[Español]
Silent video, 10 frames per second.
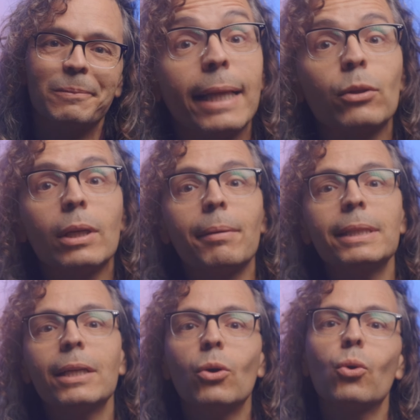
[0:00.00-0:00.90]
Tanto el
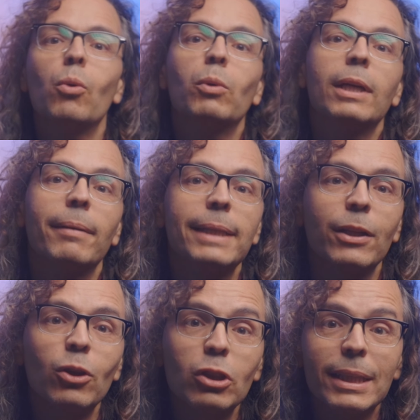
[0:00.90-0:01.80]
Lavalier Go como el
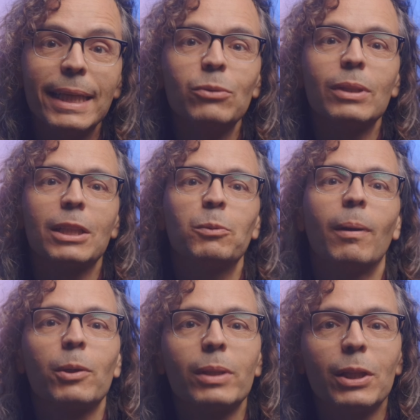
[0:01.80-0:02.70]
Lavalier 2 tienen una
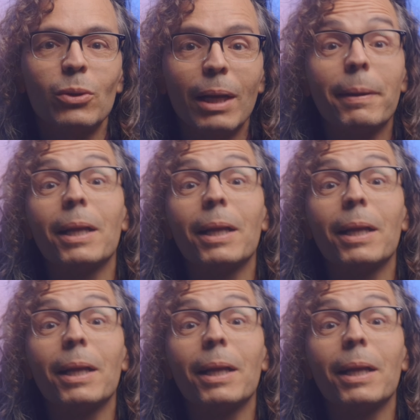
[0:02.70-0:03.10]
espuma protectora